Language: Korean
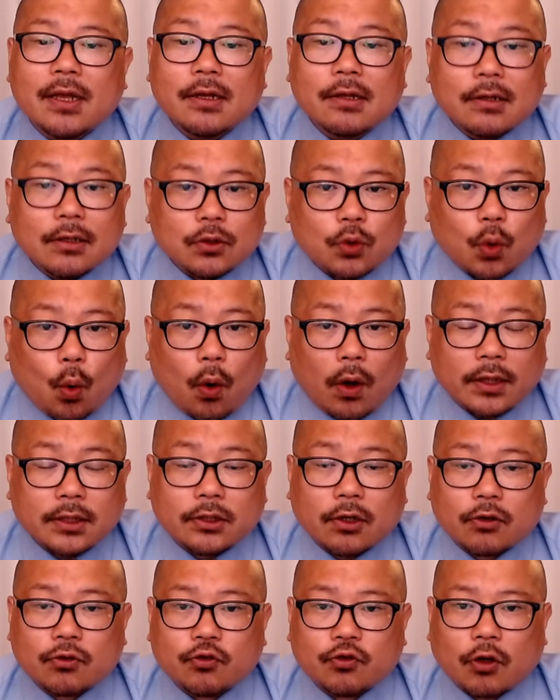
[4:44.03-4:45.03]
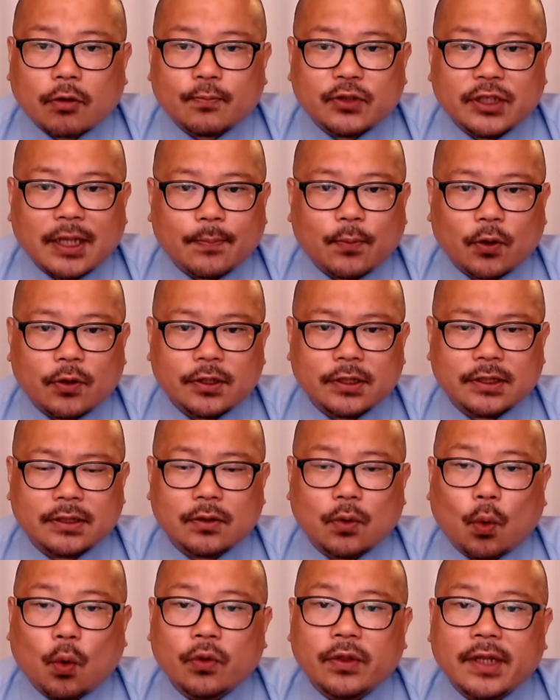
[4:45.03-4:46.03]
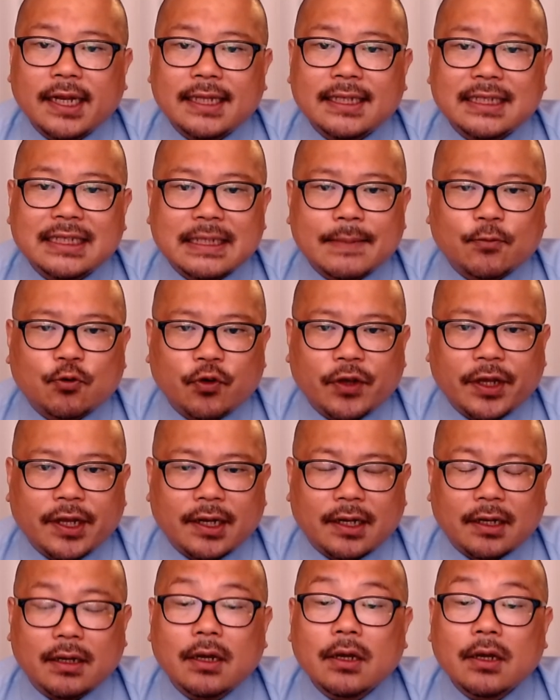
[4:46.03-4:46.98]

송원석 수석 부대표는 오늘인 29일